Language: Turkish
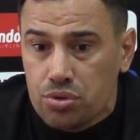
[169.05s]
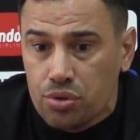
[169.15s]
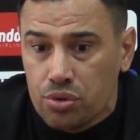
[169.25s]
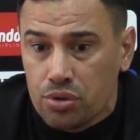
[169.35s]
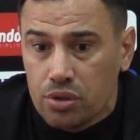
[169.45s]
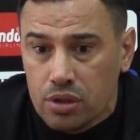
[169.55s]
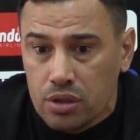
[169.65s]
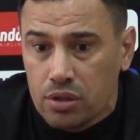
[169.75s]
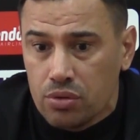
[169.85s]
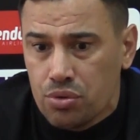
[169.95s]
Çünkü
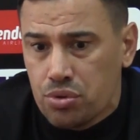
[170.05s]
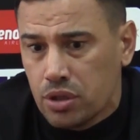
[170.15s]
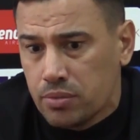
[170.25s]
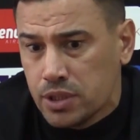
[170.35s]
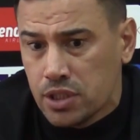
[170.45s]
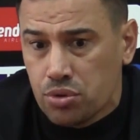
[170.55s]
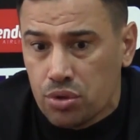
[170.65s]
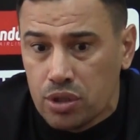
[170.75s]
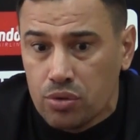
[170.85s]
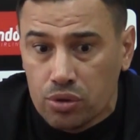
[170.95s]
oyuncularımıza da
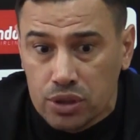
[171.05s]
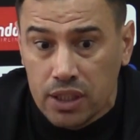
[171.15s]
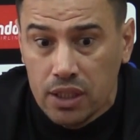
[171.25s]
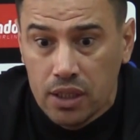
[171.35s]
söyledik orada